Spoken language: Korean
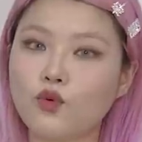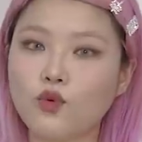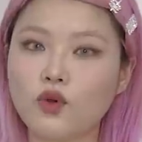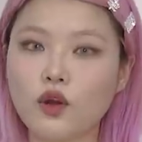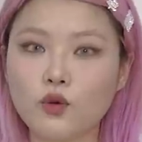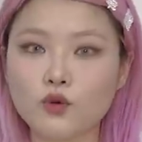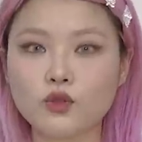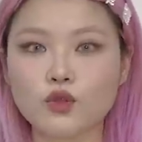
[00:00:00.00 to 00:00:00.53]

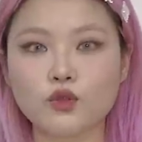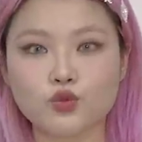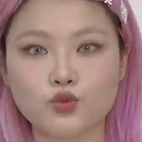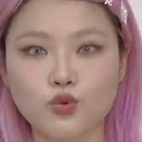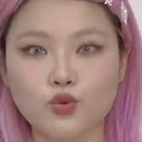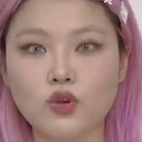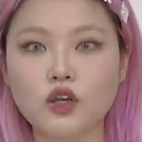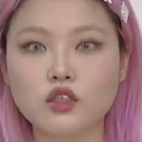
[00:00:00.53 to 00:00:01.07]
올라오는 걸
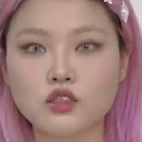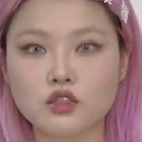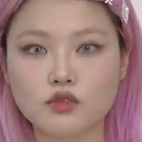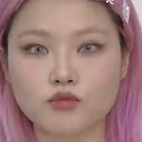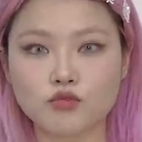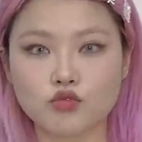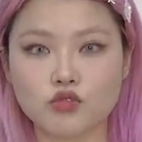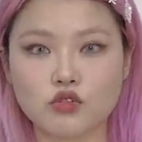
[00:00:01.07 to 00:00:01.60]

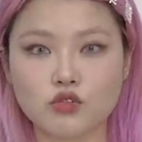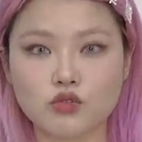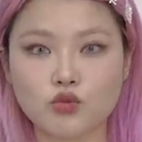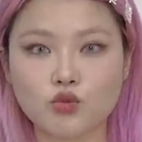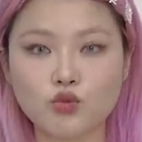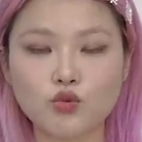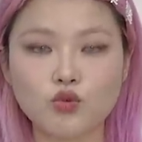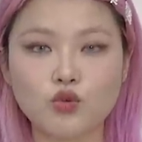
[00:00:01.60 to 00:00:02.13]
좋아하시는
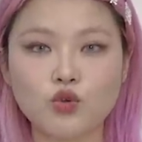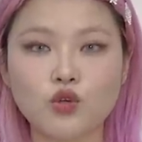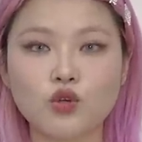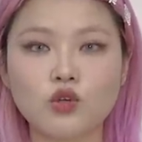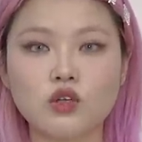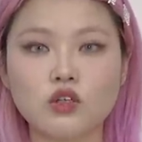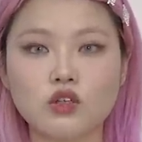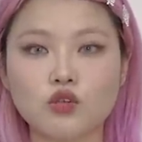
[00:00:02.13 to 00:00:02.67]
분들도
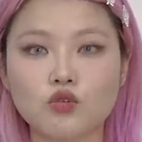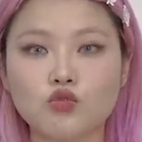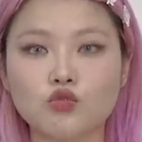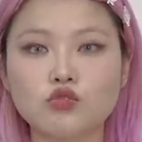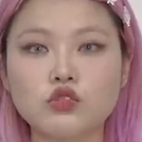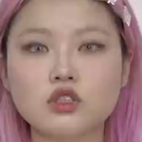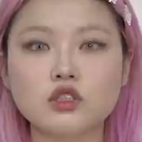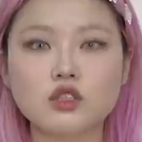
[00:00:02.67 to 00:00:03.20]
그리고
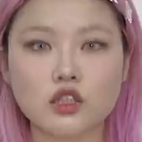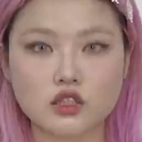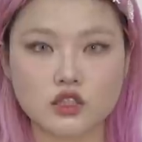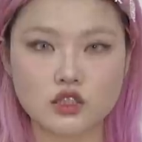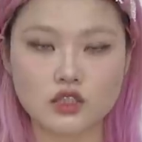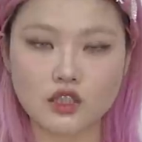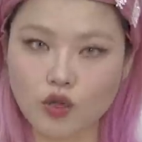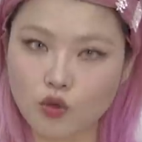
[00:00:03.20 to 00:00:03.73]

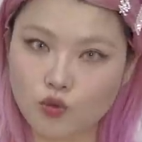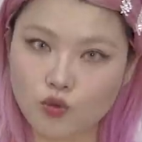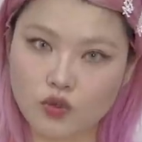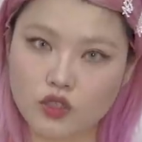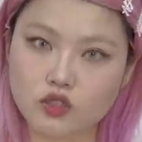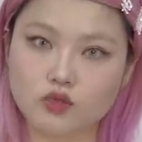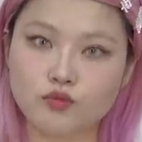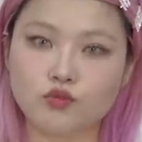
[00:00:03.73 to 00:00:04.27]
로즈삭스 찾고
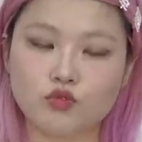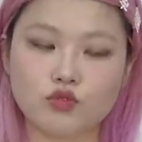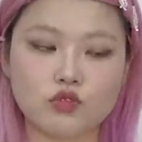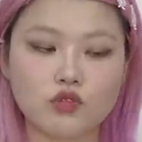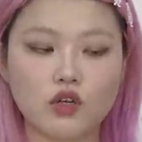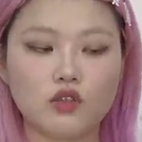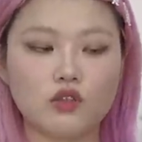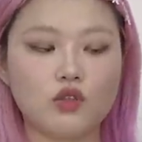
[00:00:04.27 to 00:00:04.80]
계신
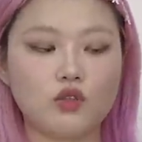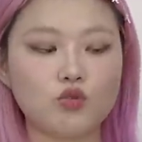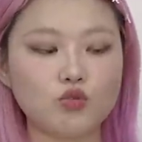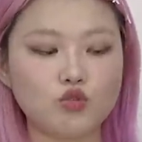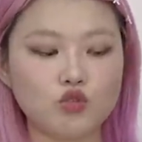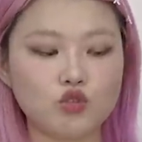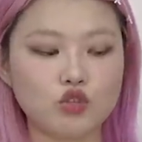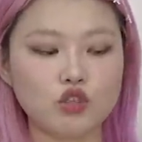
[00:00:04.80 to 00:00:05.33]

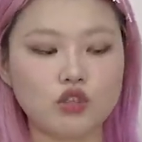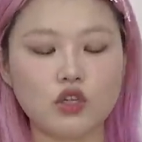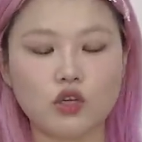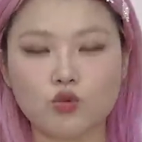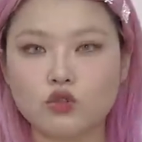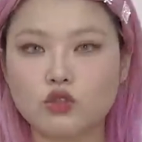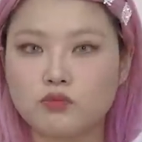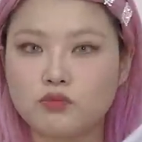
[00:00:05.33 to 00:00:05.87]
분들한테도
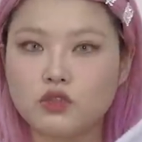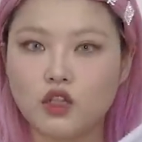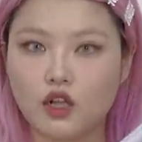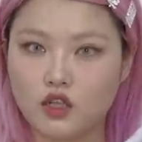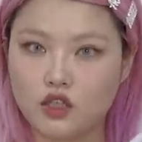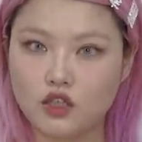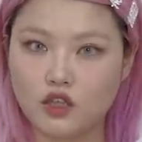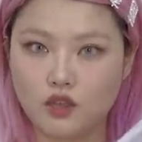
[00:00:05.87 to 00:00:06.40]
추천하고 싶은
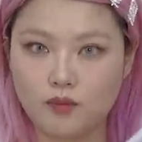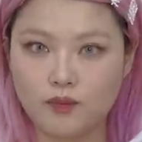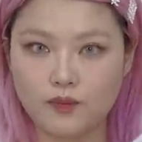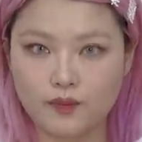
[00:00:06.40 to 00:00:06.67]
아이템.